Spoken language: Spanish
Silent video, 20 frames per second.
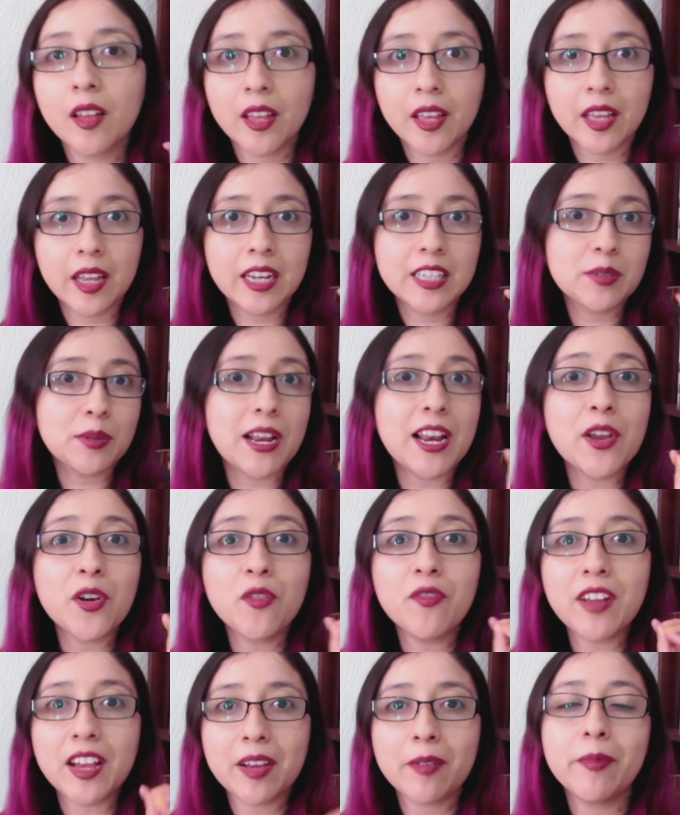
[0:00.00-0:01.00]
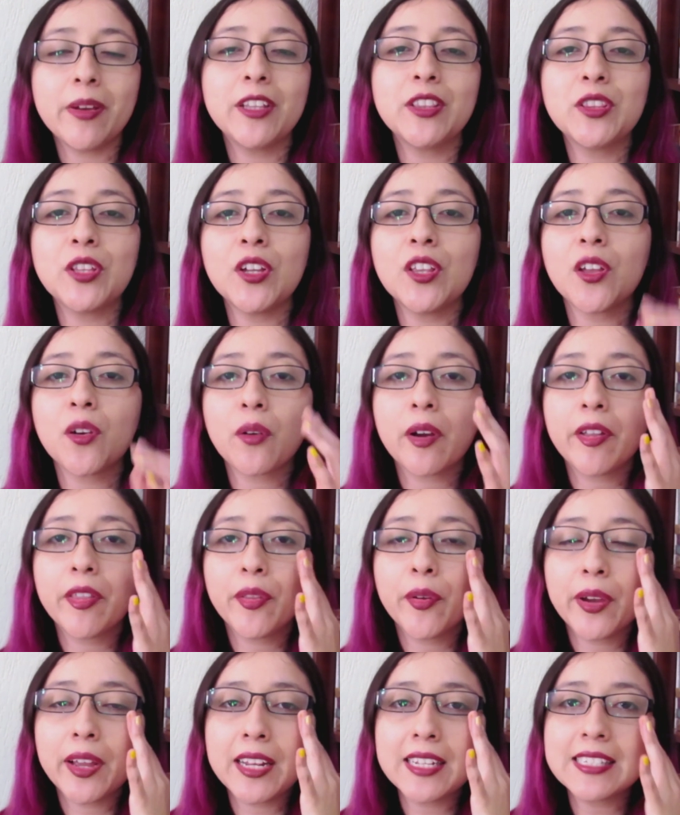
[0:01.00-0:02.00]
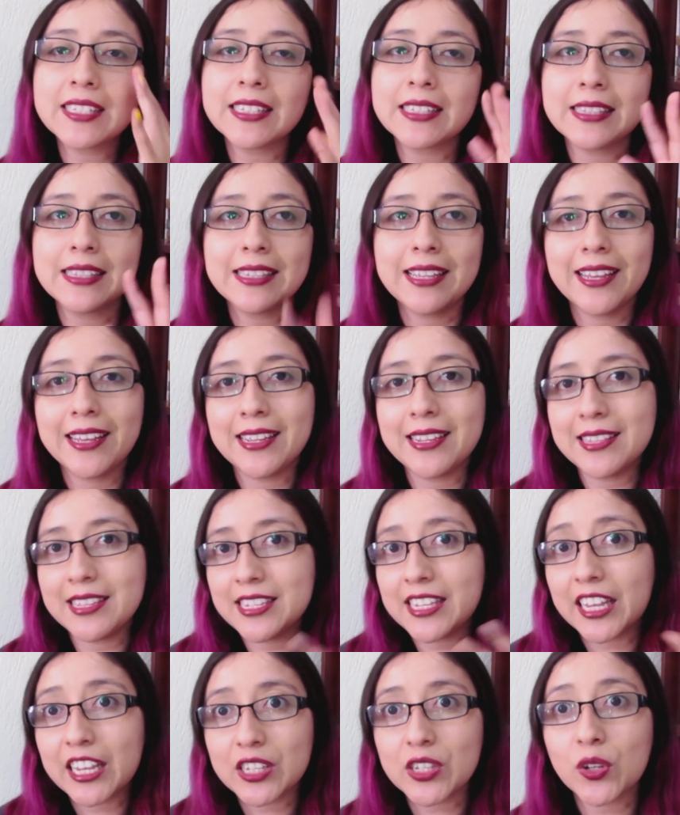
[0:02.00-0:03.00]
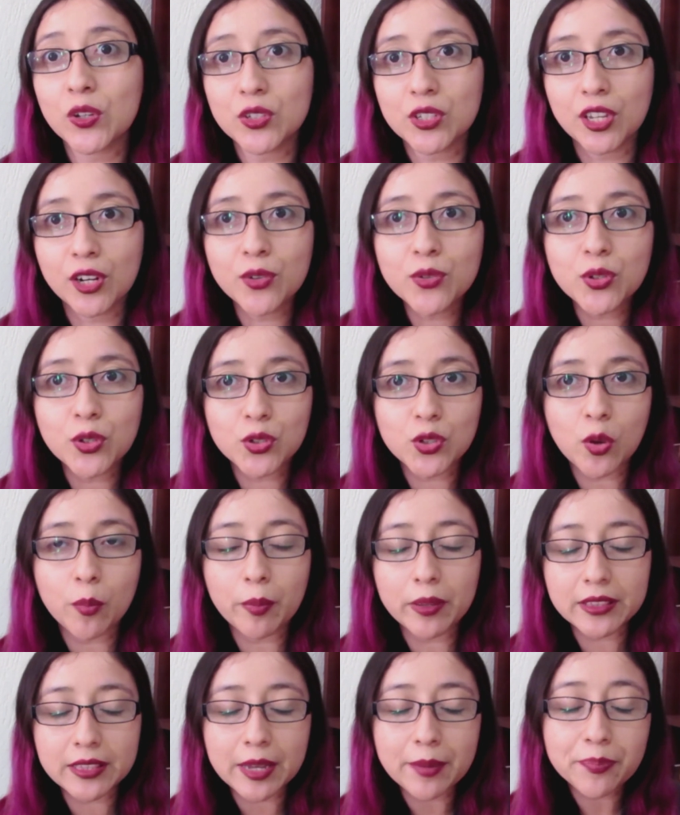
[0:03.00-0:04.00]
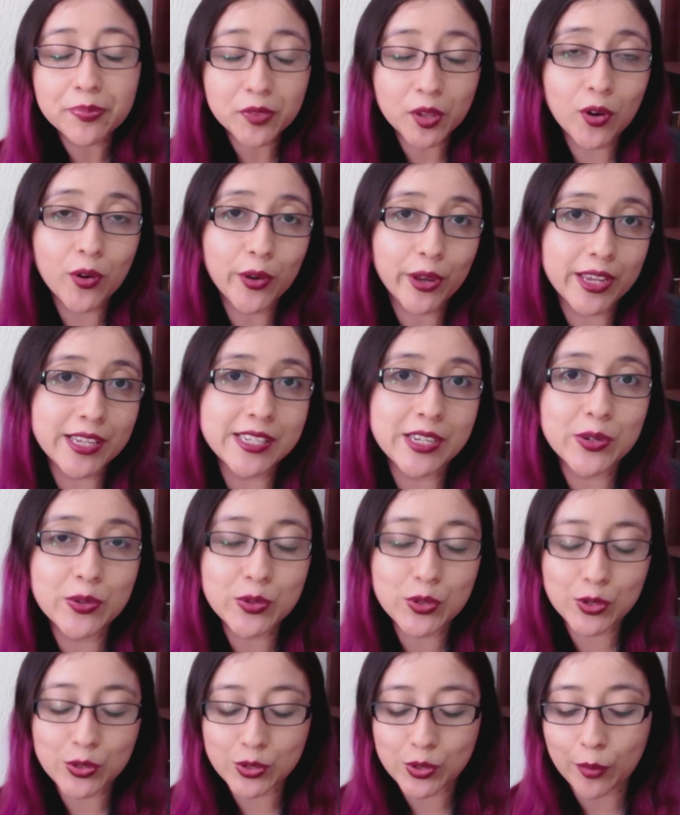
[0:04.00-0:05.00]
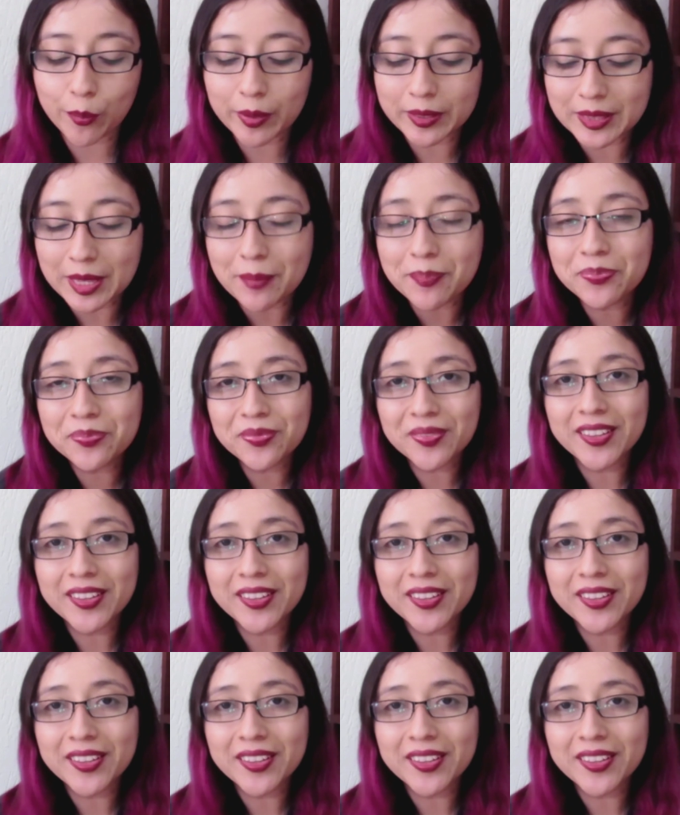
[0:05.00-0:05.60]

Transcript: Eh, les voy a leer un fragmento de cuando él eh, dice que se considera un sociópata o lo que es ser un sociópata,